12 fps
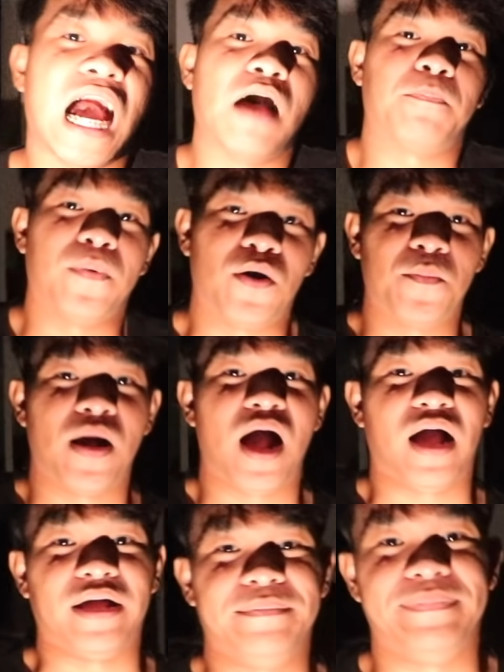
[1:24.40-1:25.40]
nga po
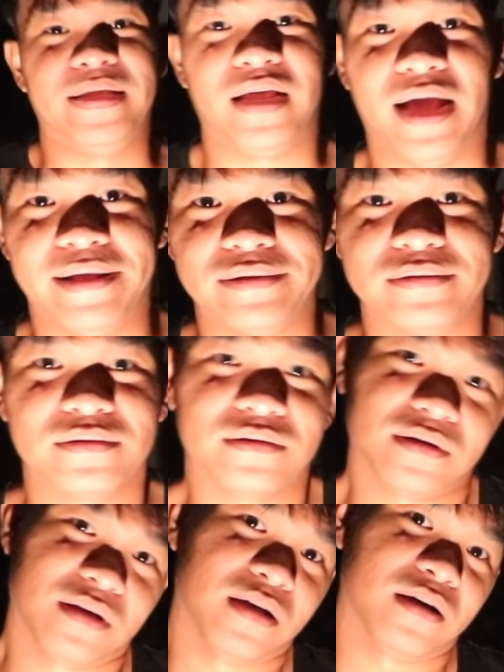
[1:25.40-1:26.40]
mga kaibigan.
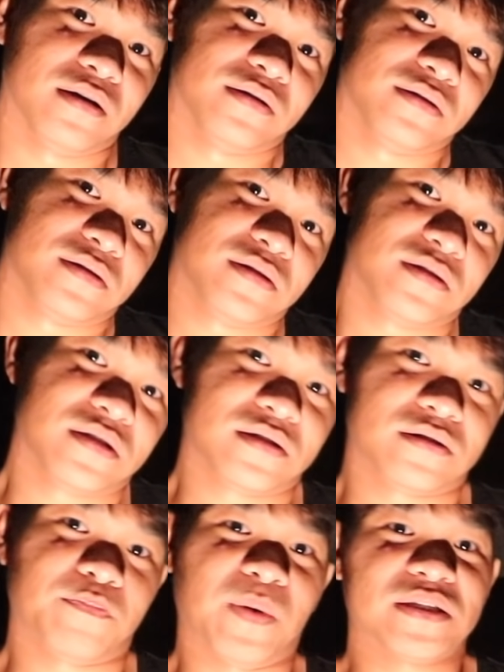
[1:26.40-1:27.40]

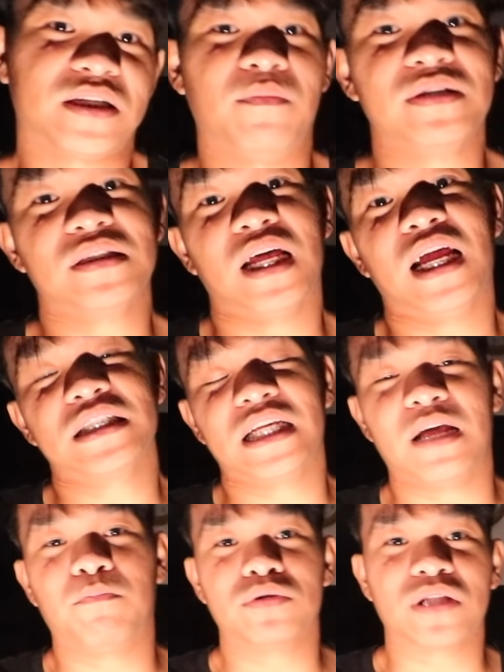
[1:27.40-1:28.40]
Pasamantalang
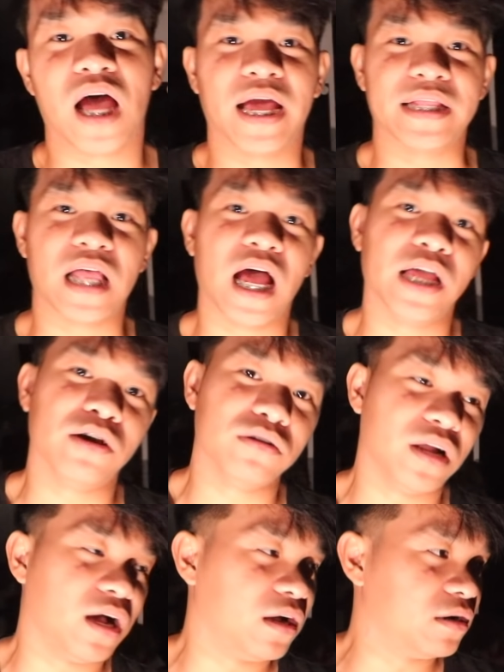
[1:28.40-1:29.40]
sinabutahe
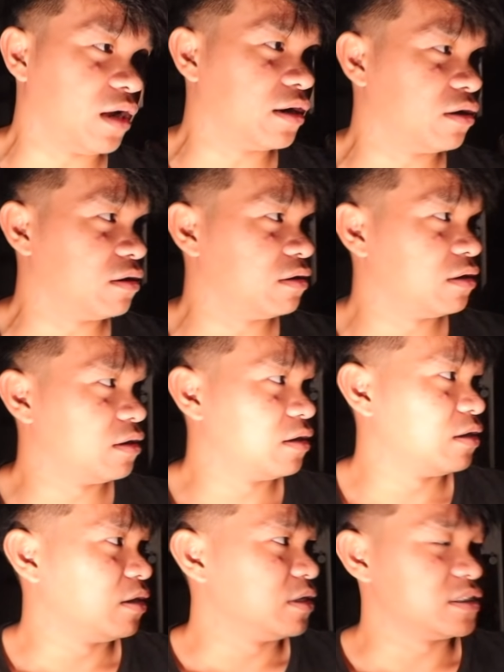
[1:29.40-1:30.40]
tayo ng... Ilawan ano, siguro,
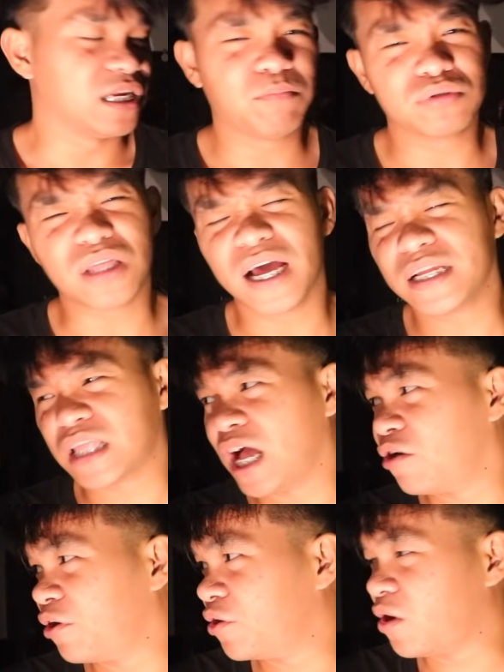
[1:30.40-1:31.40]
ilawan. Sinabutahe
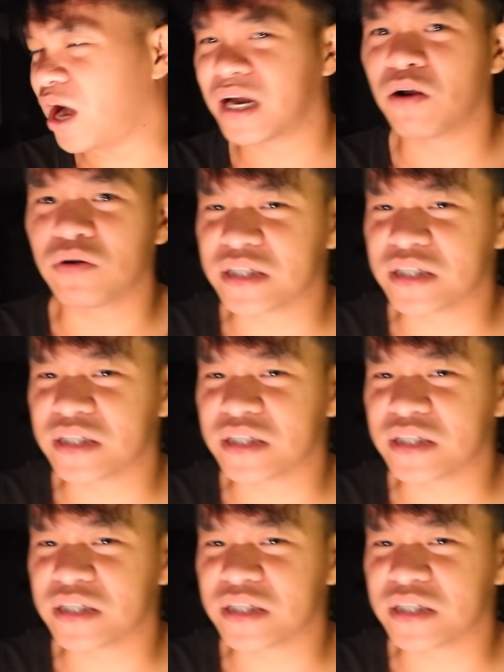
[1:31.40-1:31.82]
tayo ngayong araw